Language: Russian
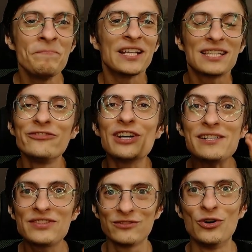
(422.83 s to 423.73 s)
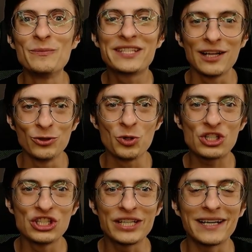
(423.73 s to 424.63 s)
с воровством
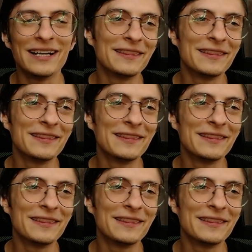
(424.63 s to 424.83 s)
заложника.